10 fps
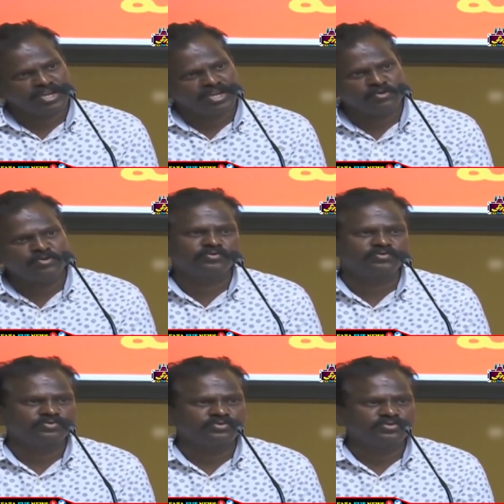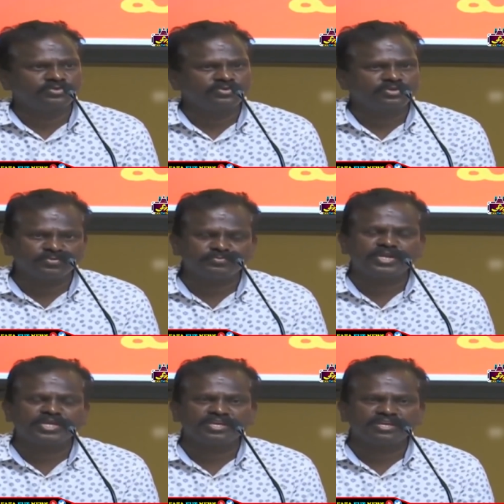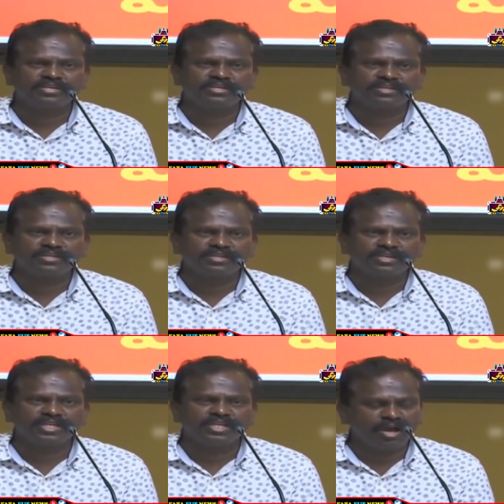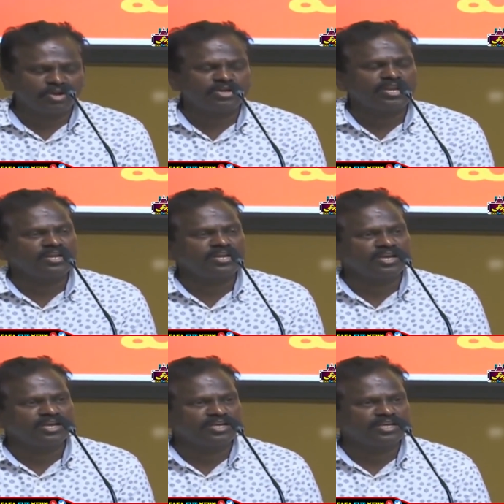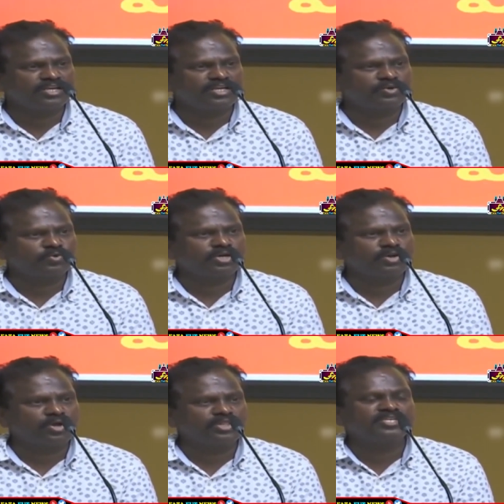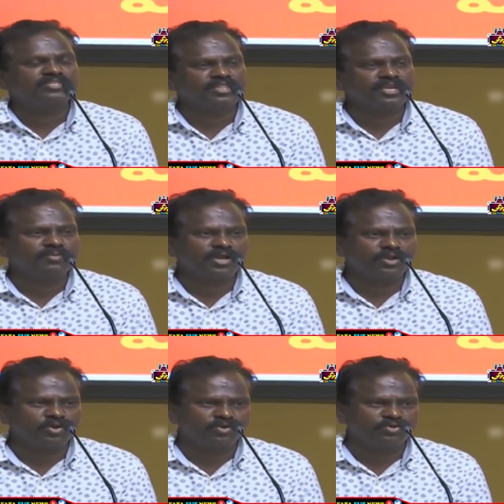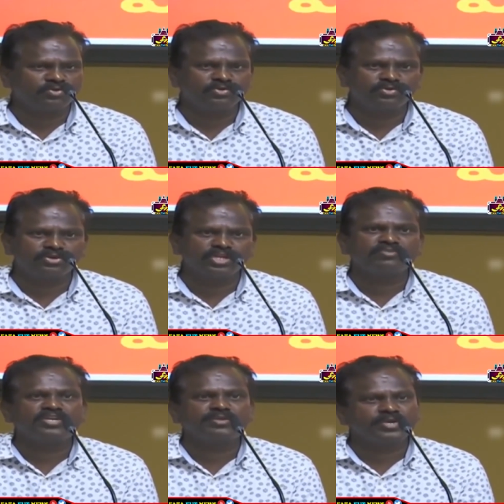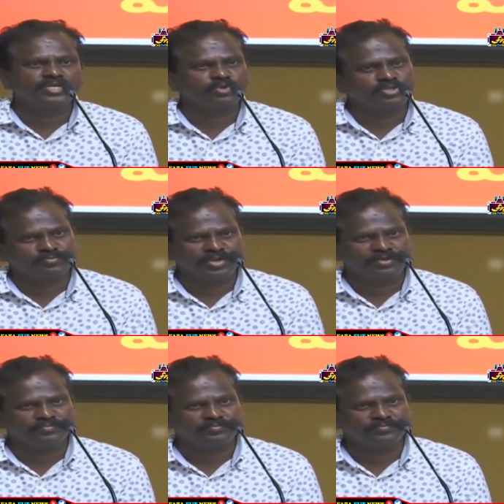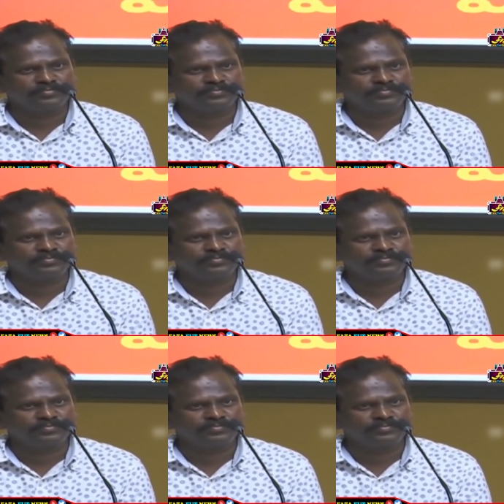ఇది నేను ఇప్పటికీ గత ఆరు నెలలుగా ఒక వంద సందర్భాల్లో టీవీ డిబేట్స్లో చెప్పాను